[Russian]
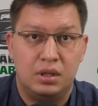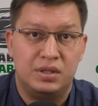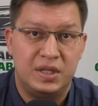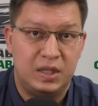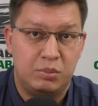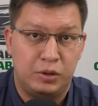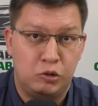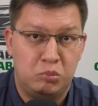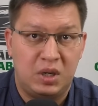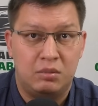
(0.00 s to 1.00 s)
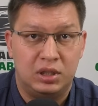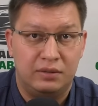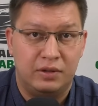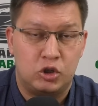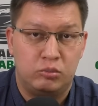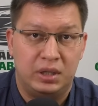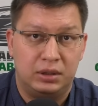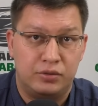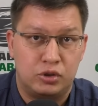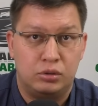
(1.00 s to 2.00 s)
Деньги придут прямо на вашу
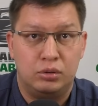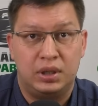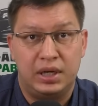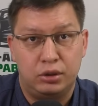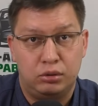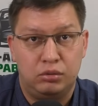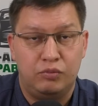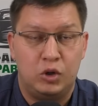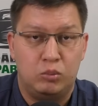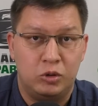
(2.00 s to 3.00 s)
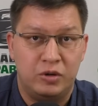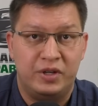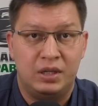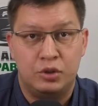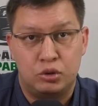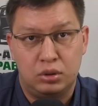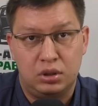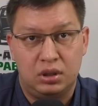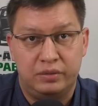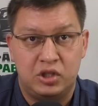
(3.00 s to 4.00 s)
банковскую карту в любое время
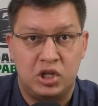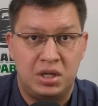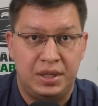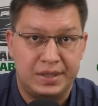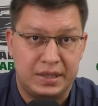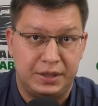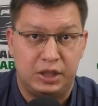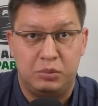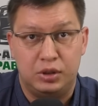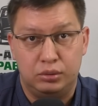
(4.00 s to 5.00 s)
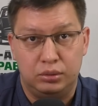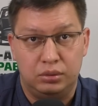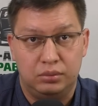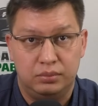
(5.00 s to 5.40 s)
суток в течение нескольких минут.